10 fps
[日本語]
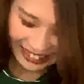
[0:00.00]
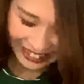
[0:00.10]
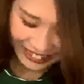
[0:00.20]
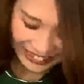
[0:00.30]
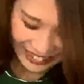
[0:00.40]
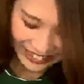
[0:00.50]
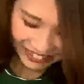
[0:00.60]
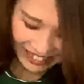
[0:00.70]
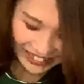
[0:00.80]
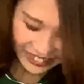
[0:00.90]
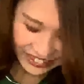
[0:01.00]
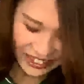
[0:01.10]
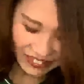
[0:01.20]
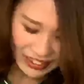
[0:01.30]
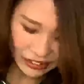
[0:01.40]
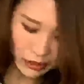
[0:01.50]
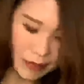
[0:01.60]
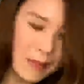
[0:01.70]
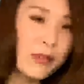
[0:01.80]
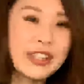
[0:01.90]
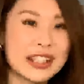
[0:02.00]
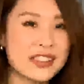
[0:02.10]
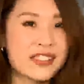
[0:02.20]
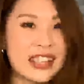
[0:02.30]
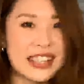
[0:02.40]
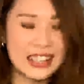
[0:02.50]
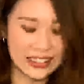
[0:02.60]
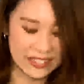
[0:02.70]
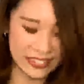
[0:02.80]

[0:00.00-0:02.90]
で、こちらのワンショルダーバッグ、前ポケットが、